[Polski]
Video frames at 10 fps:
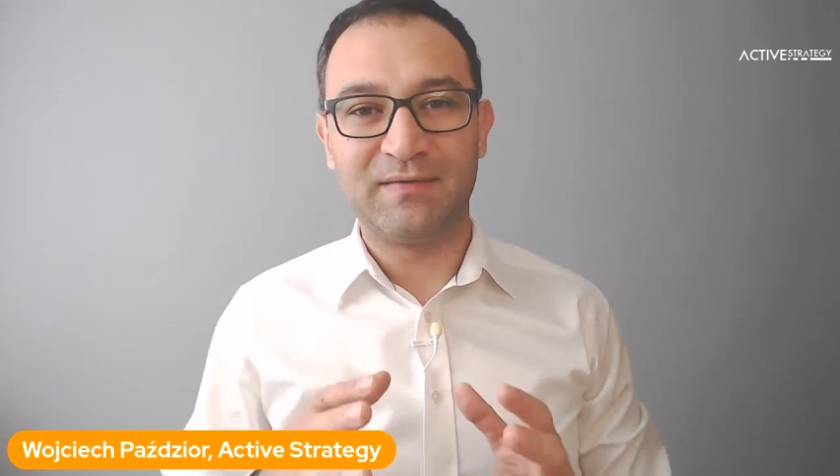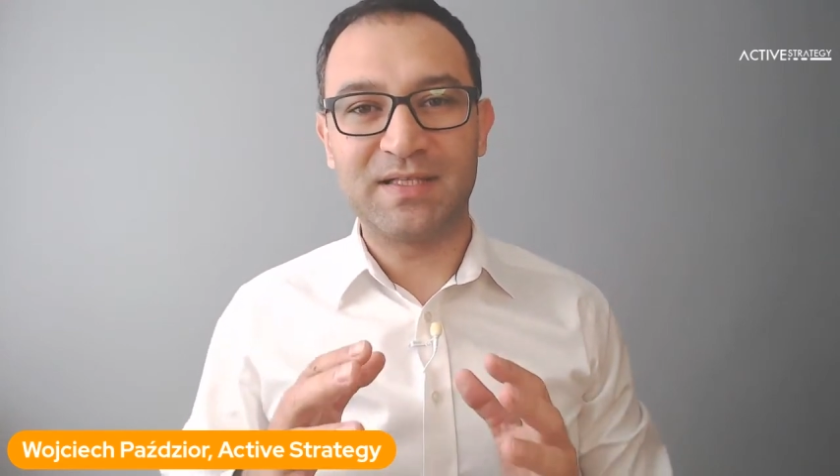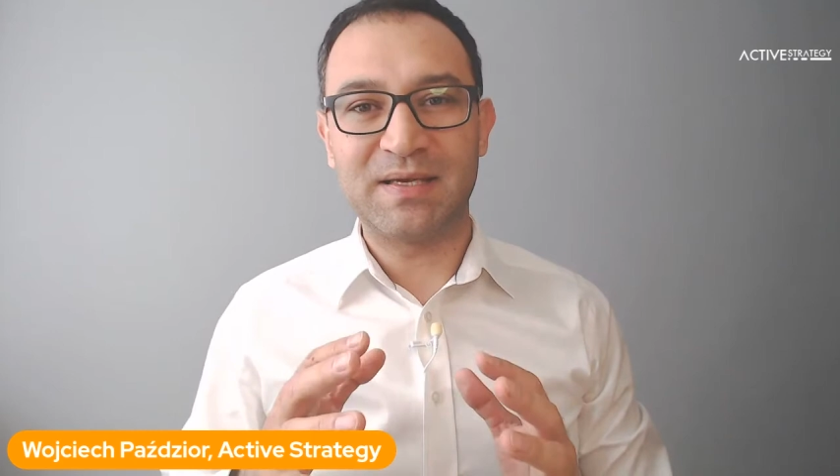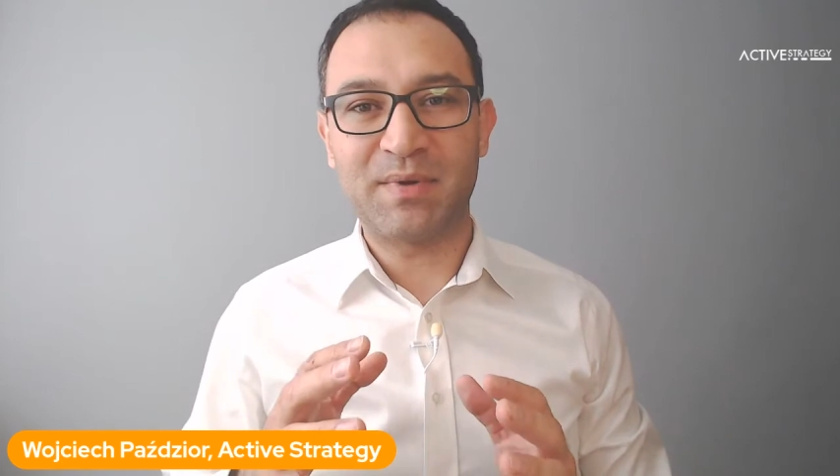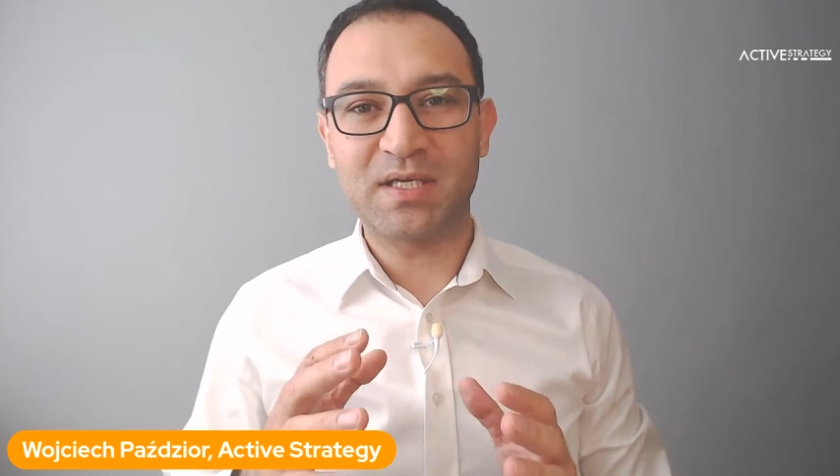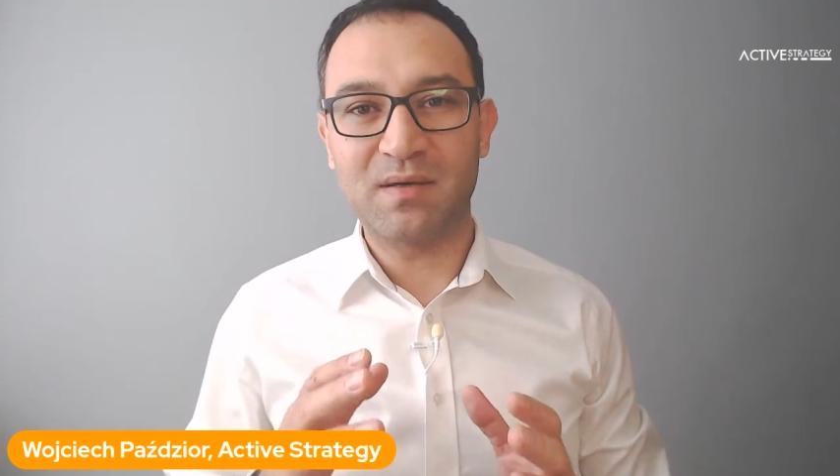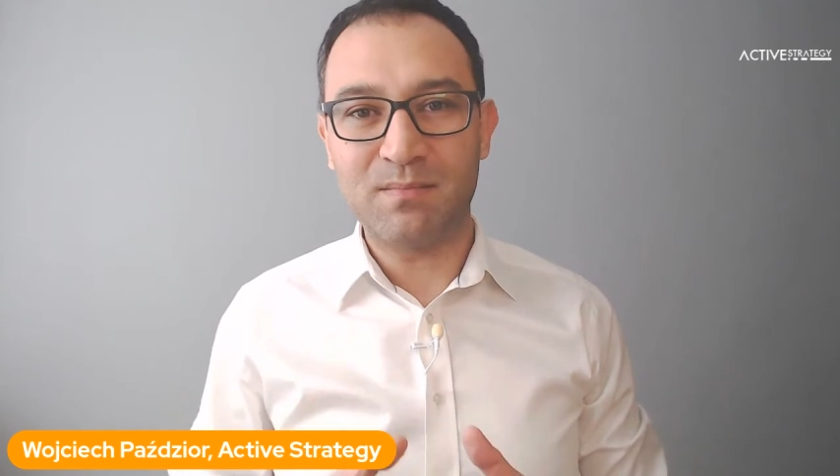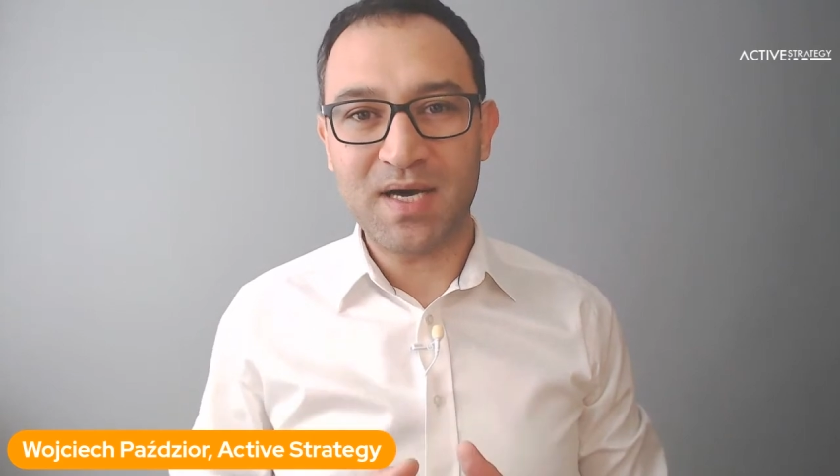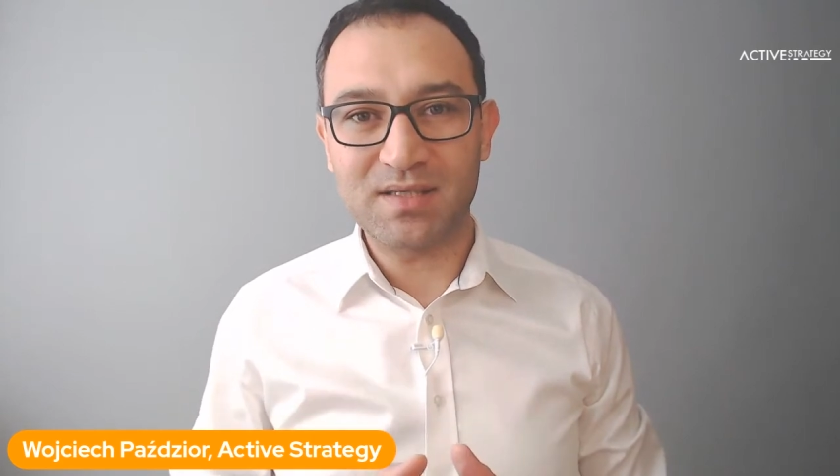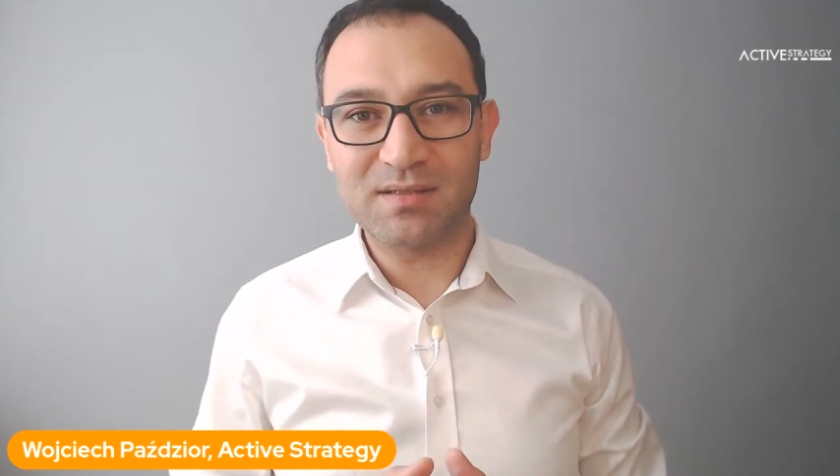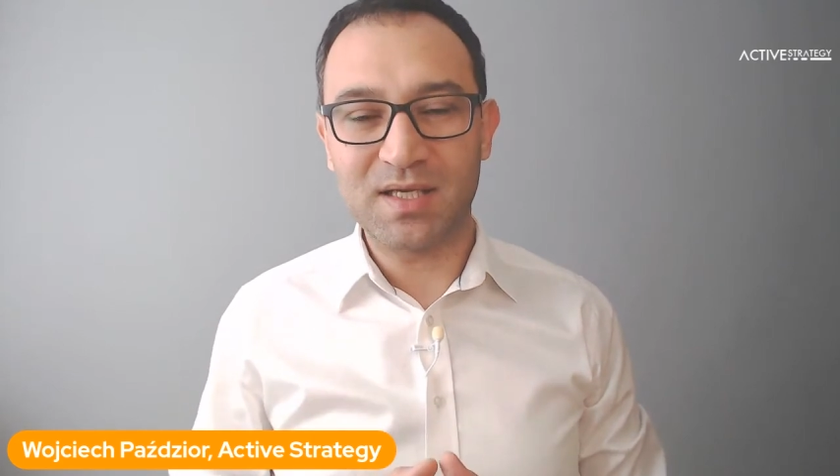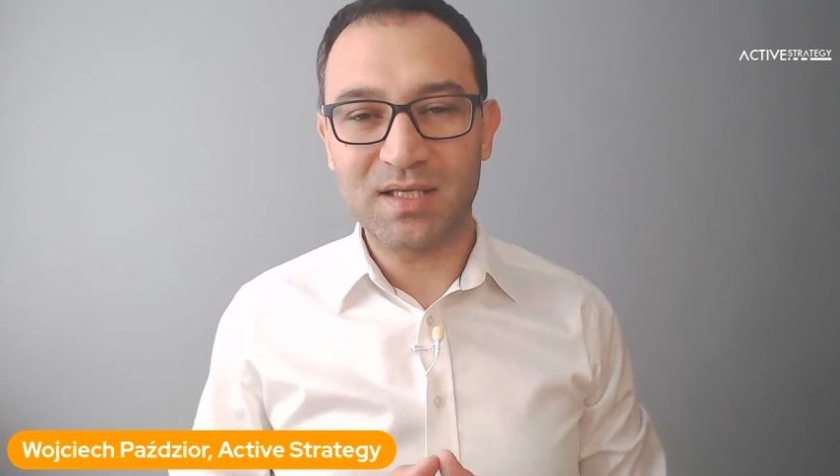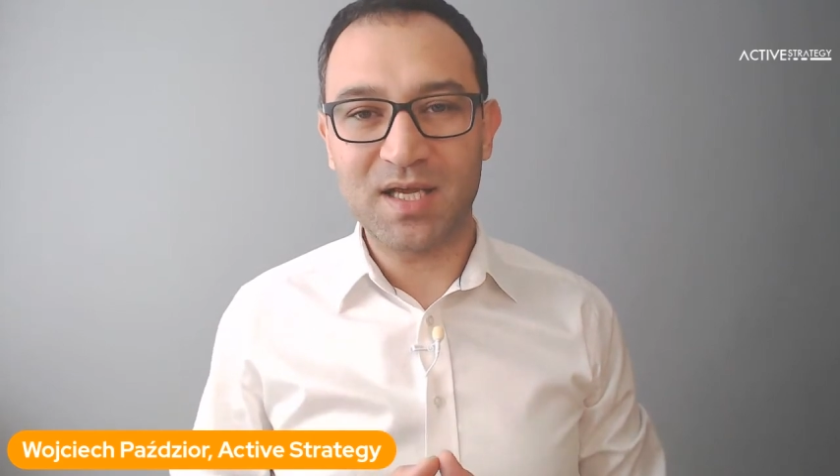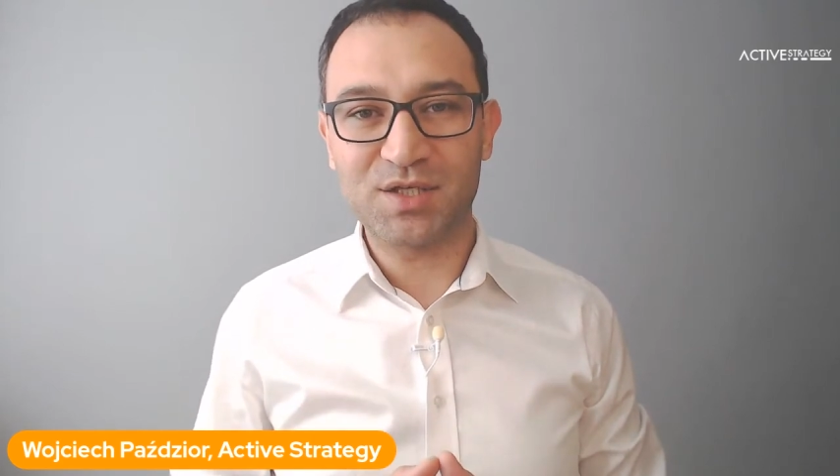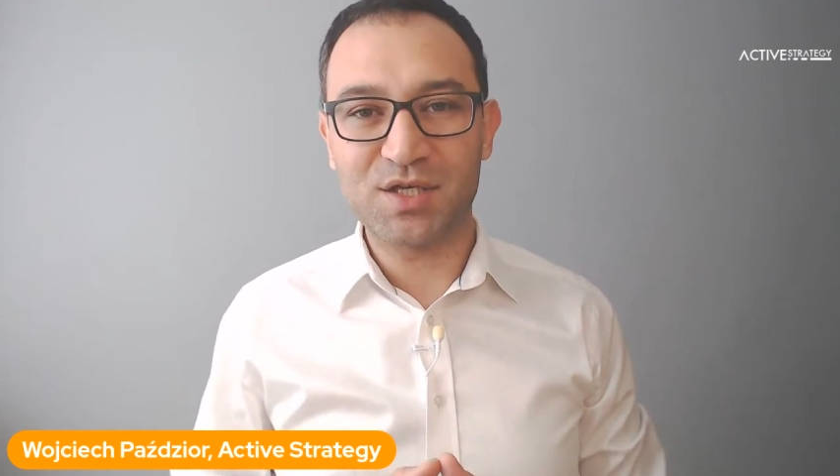więc zapraszam bardzo
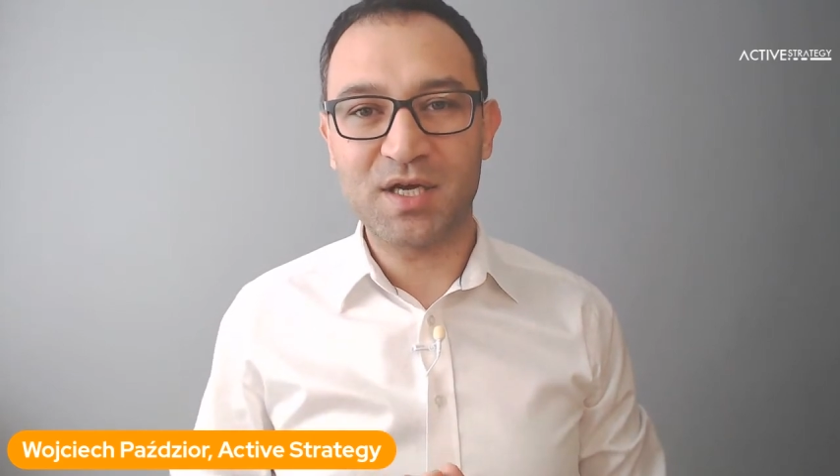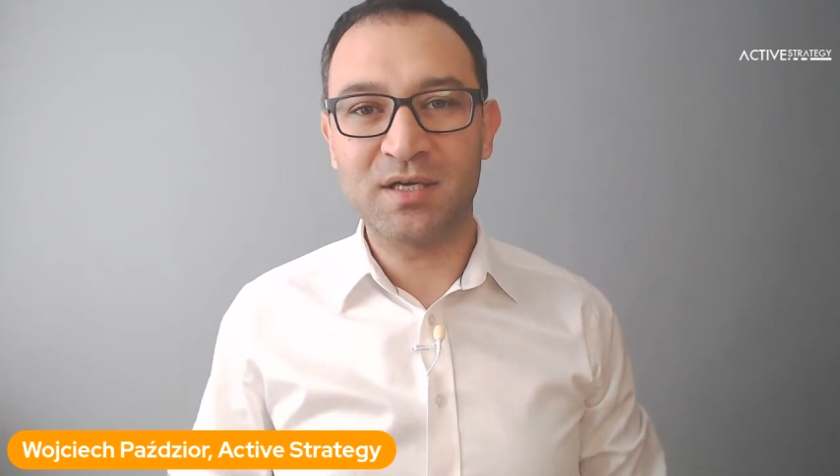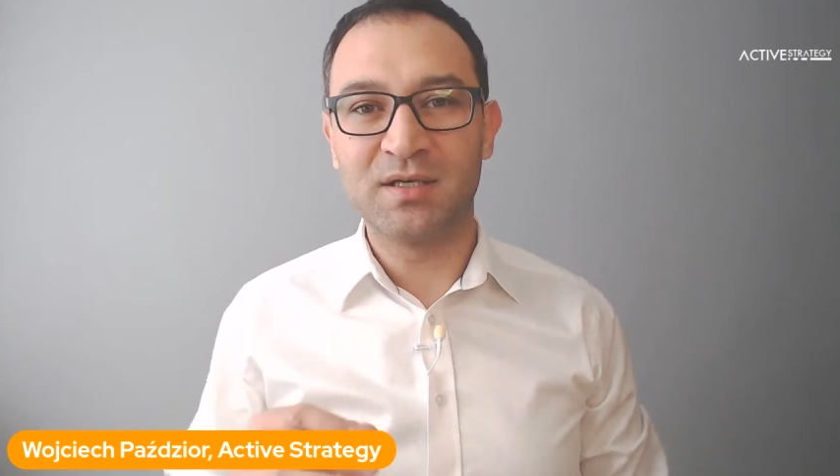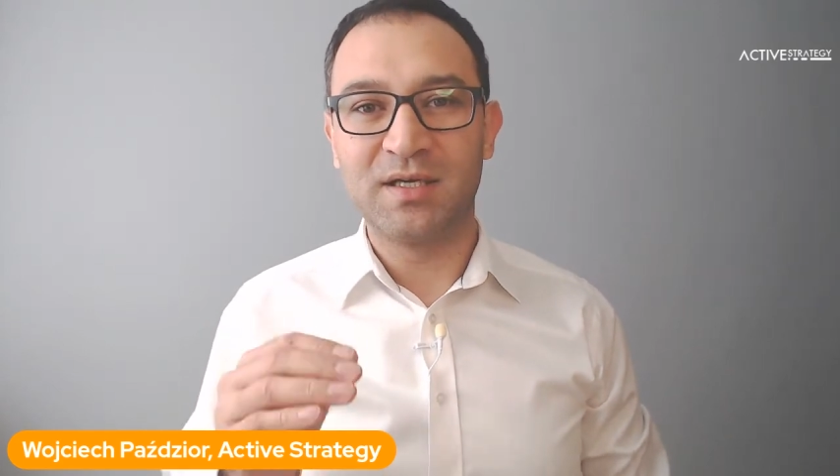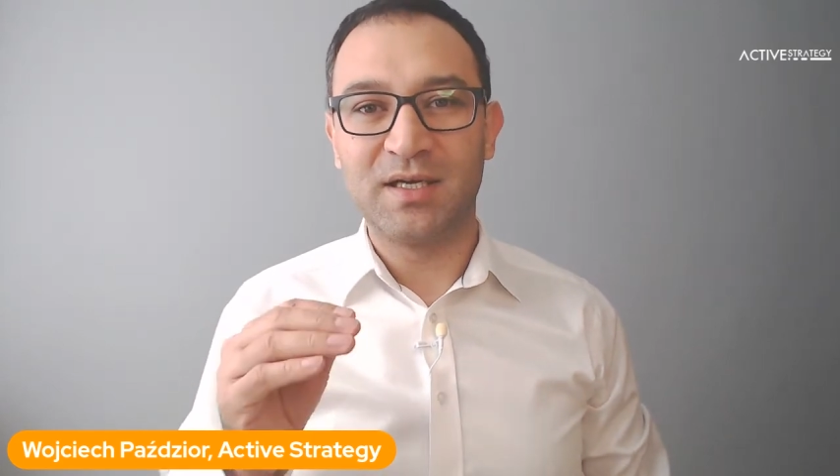serdecznie.